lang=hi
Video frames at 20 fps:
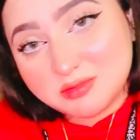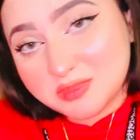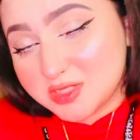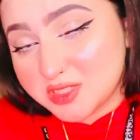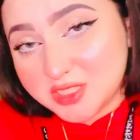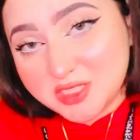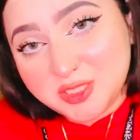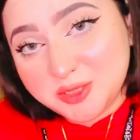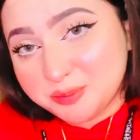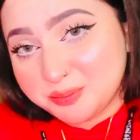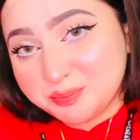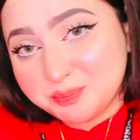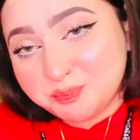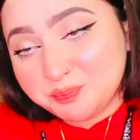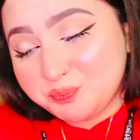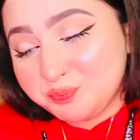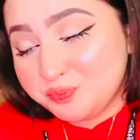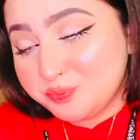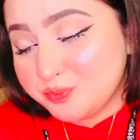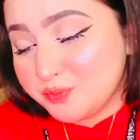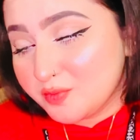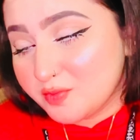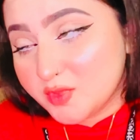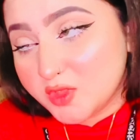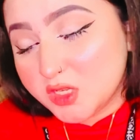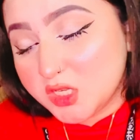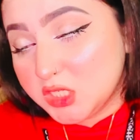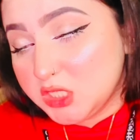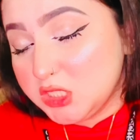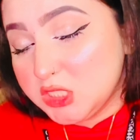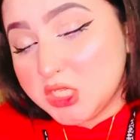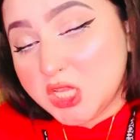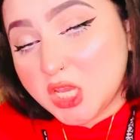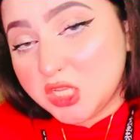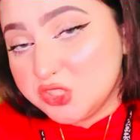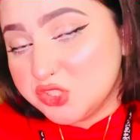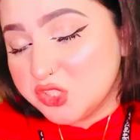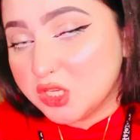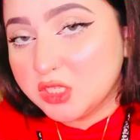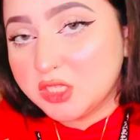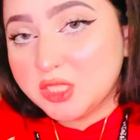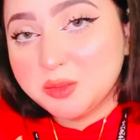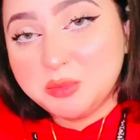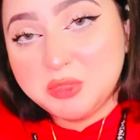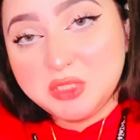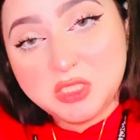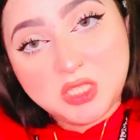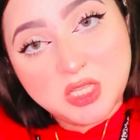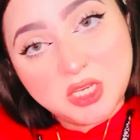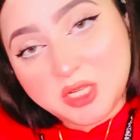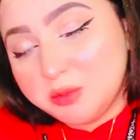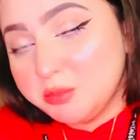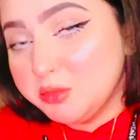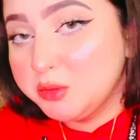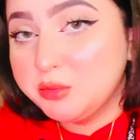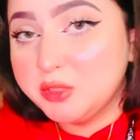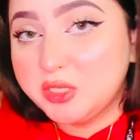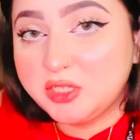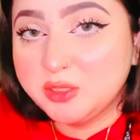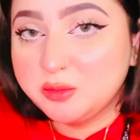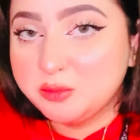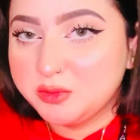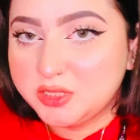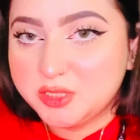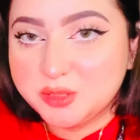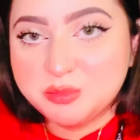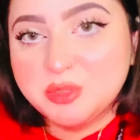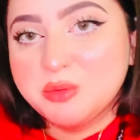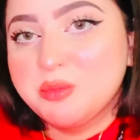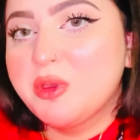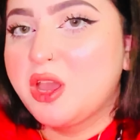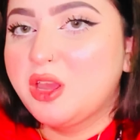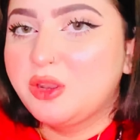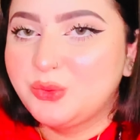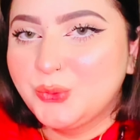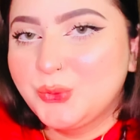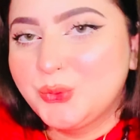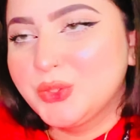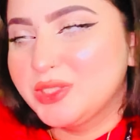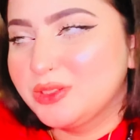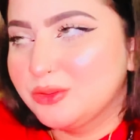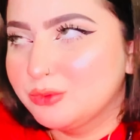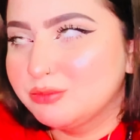सी कहीं ना जाके भी घर में बैठे बैठे बीमार हो गई